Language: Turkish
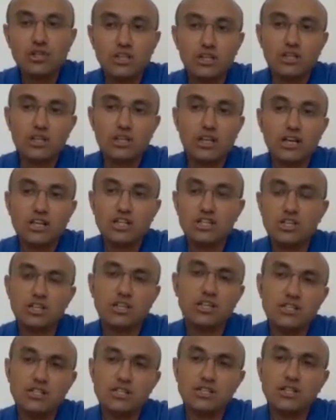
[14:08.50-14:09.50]
şu sıralarda
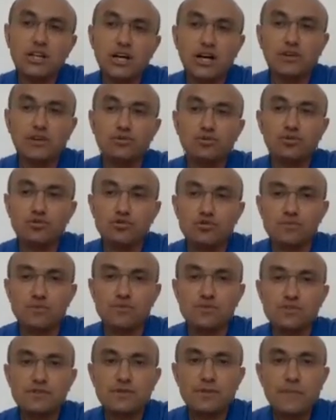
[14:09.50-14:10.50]
gerçekleştiğini
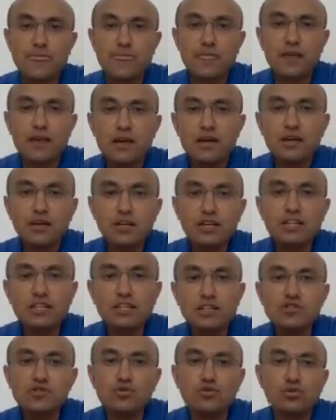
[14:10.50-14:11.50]
anlıyoruz biz.
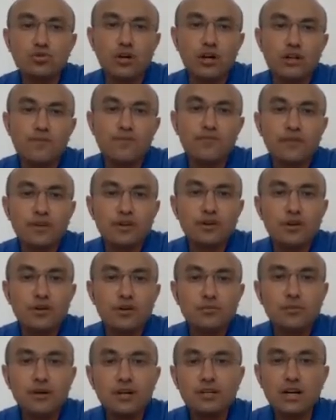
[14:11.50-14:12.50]
İkinci kural.
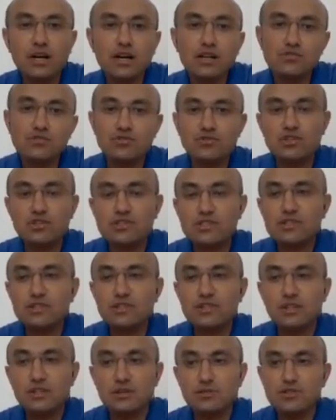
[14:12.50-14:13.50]
Bakın az
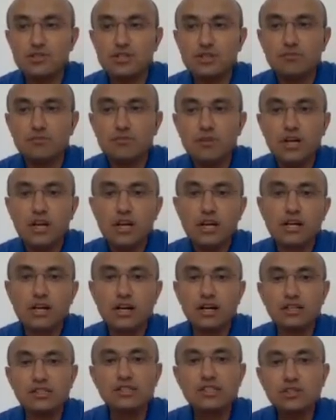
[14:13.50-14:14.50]
önce size ne
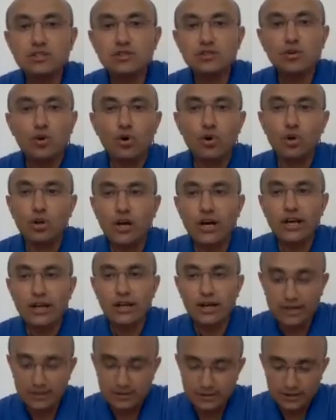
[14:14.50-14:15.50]
demiştim? Kalıcı
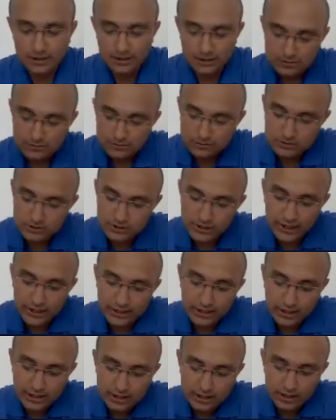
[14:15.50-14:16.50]
olaylarda
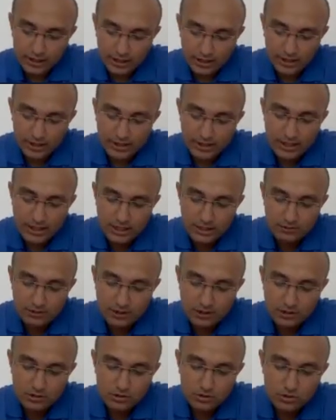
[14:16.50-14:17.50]
yani
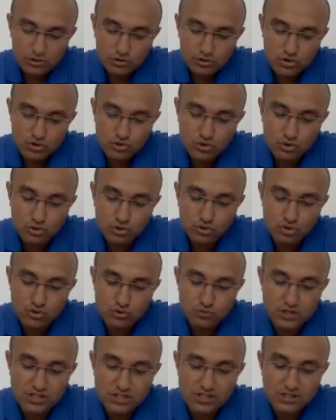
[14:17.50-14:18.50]
I live in
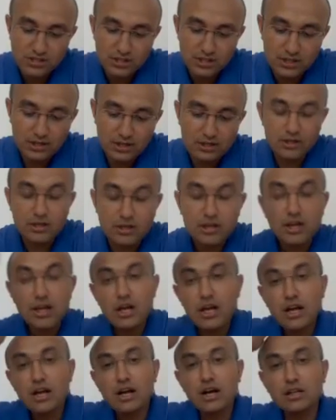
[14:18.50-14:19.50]
şuhut cümlesinde
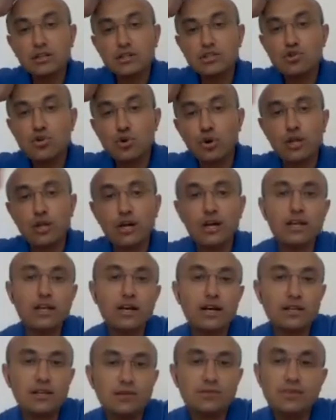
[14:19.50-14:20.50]
kalıcı
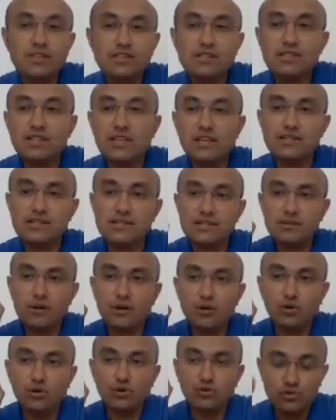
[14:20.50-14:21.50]
olaylarda biz
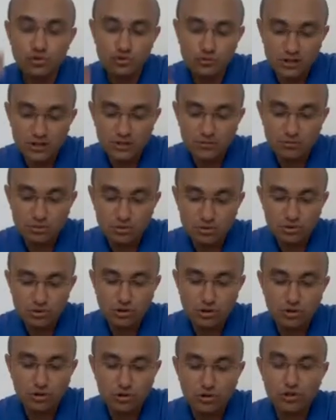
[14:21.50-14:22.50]
geniş zaman kullanıyoruz.
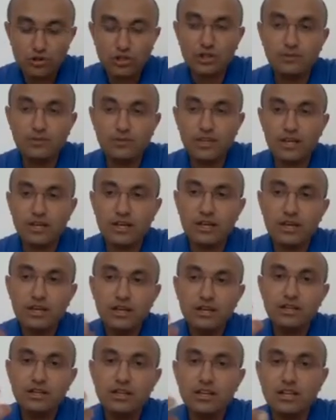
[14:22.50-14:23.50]
Bakın burada da
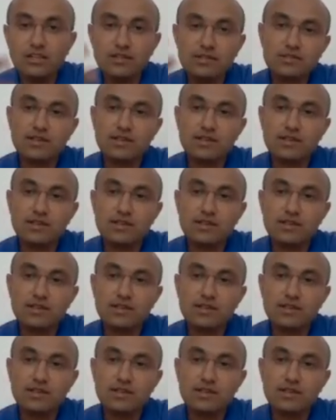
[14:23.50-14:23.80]
örneğimde